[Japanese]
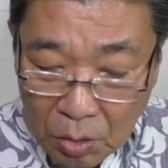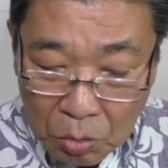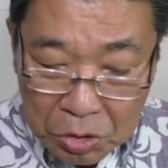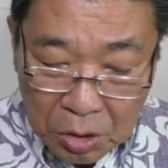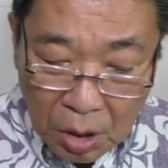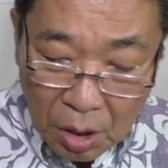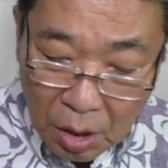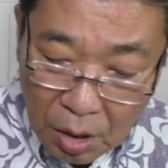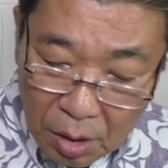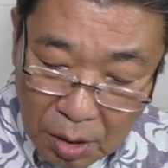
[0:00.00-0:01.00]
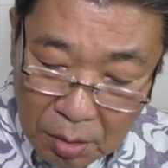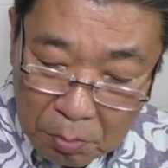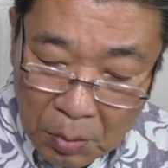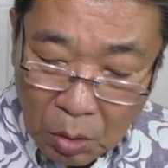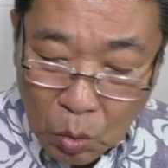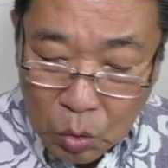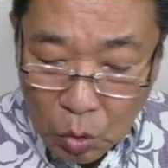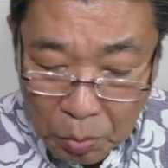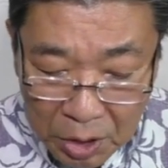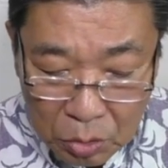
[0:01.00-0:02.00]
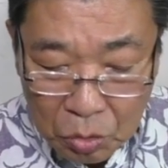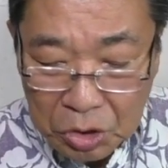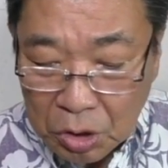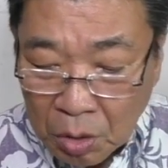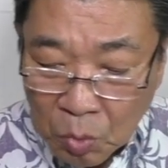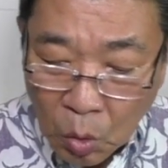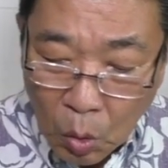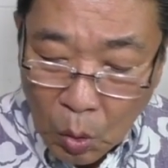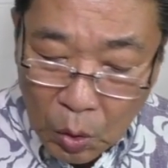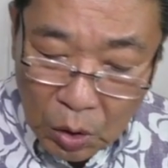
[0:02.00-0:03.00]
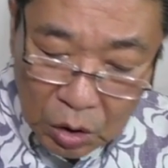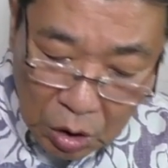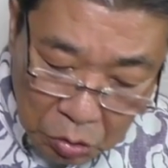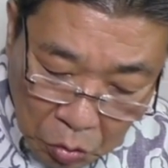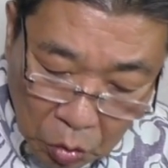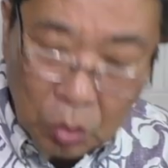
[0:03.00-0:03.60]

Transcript: そして、まあ、言葉としても生きるこ